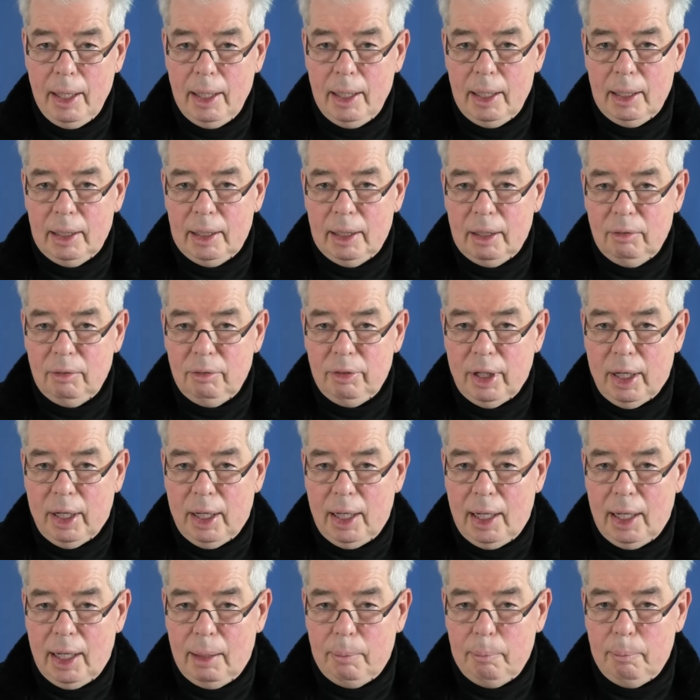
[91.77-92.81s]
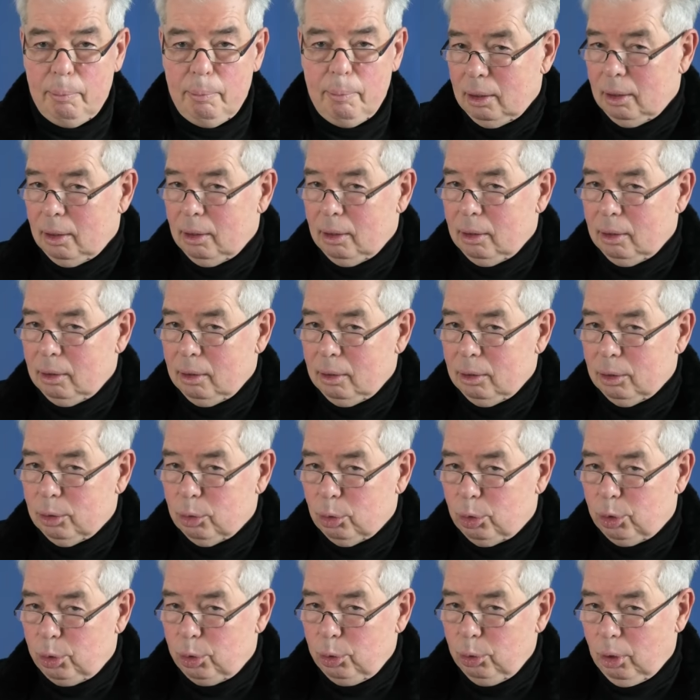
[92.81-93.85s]
denn wir haben so
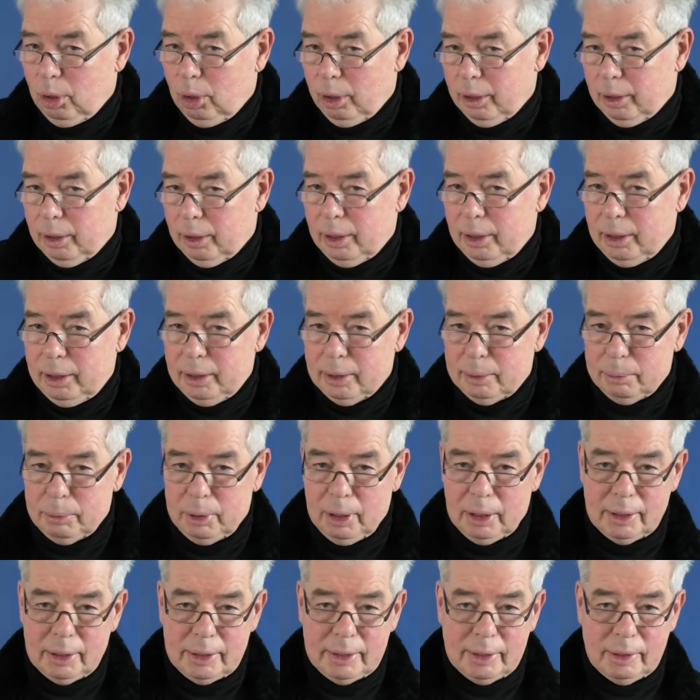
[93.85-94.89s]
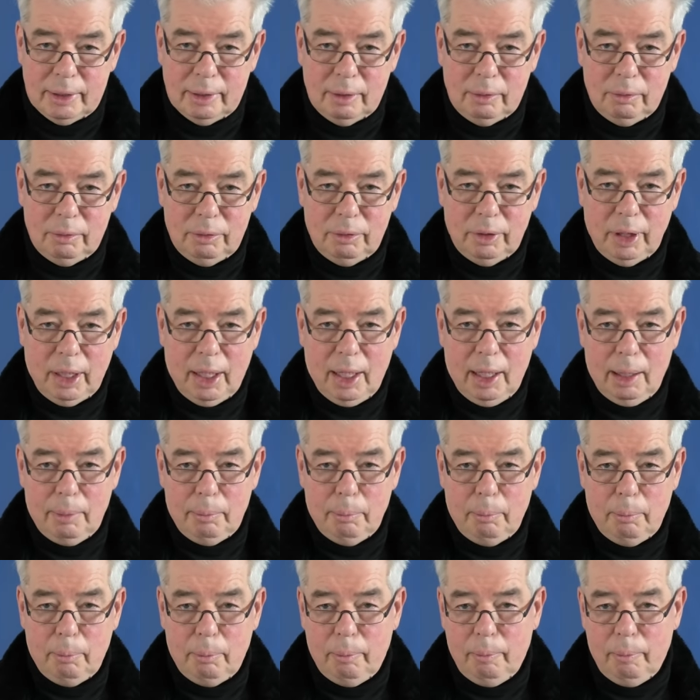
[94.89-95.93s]
Zyklen in diesem Ganzen. Wir
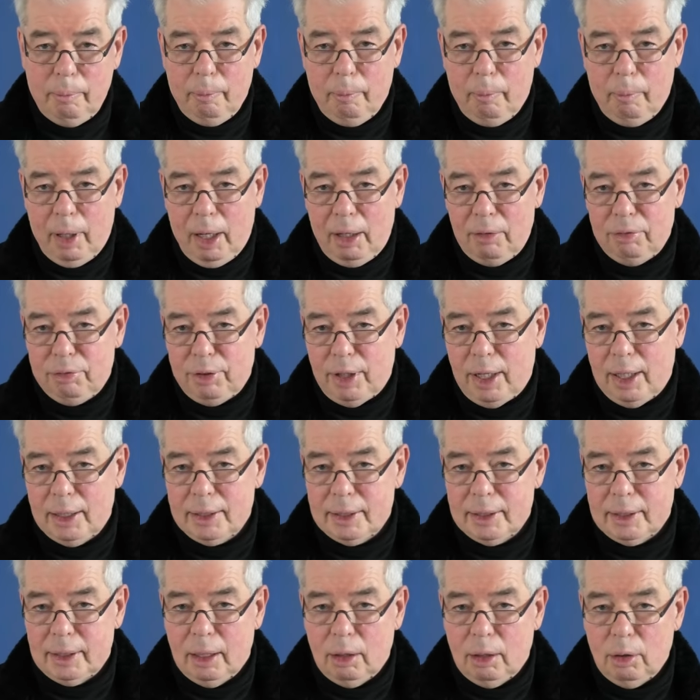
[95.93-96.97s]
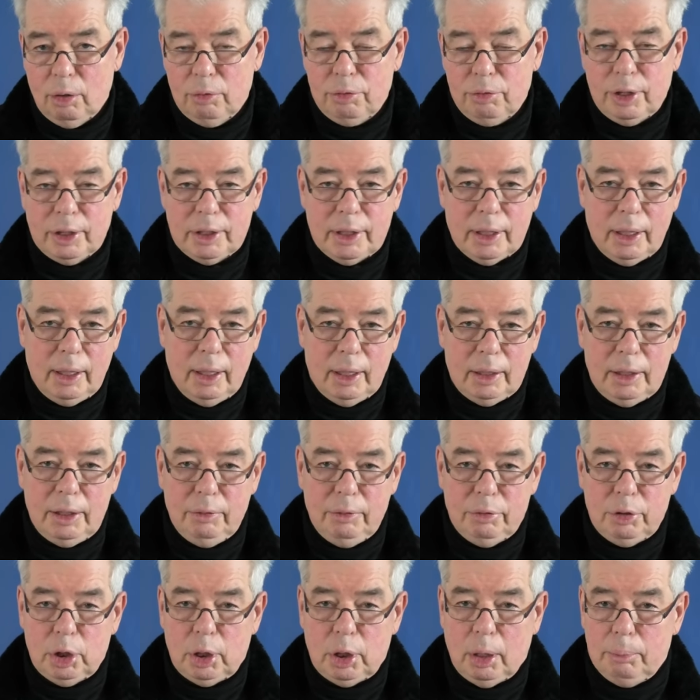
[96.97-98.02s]
haben mal Phasen, da läuft das
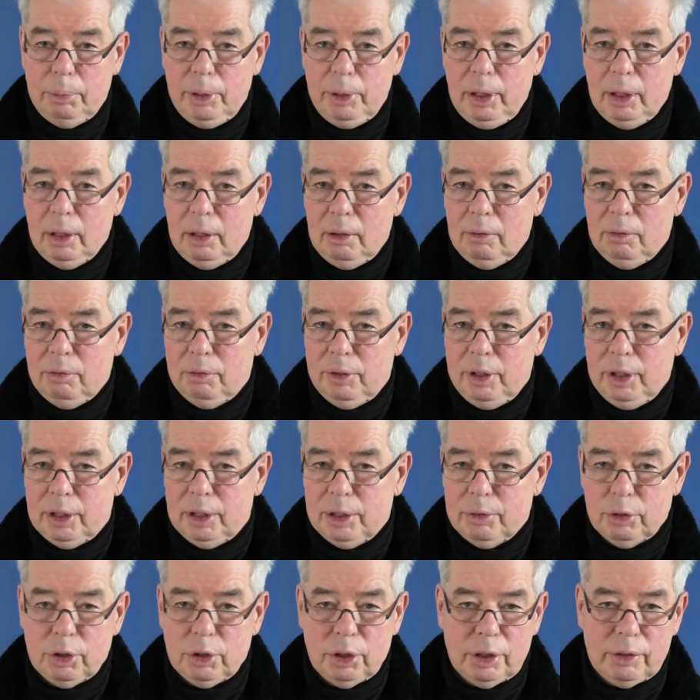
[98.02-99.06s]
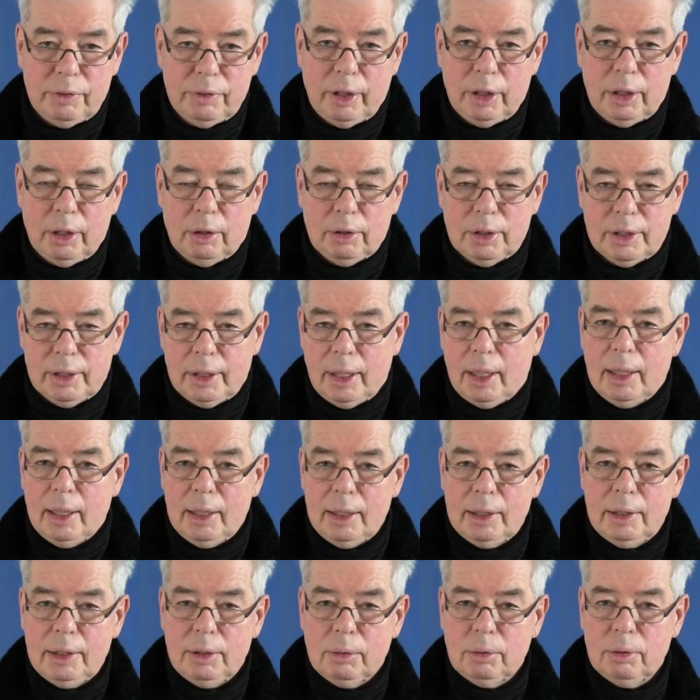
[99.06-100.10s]
relativ stabil, wie zwischen
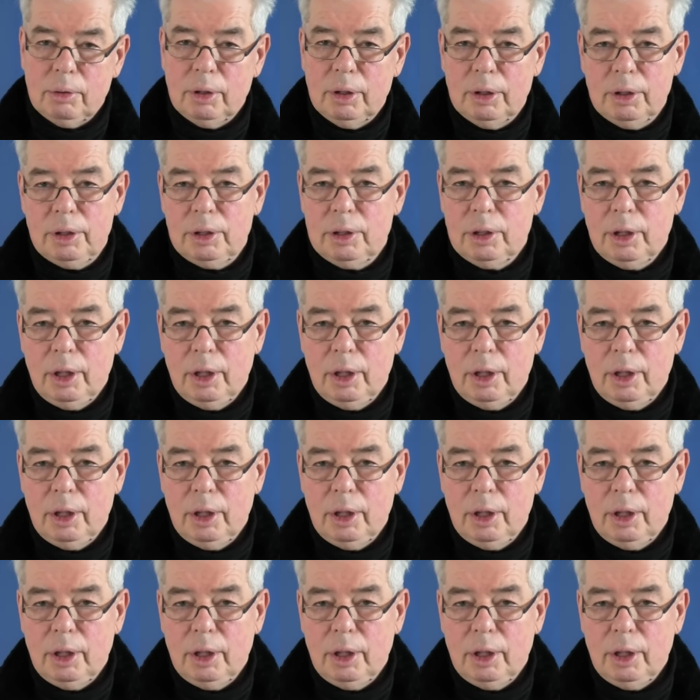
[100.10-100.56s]
2008 und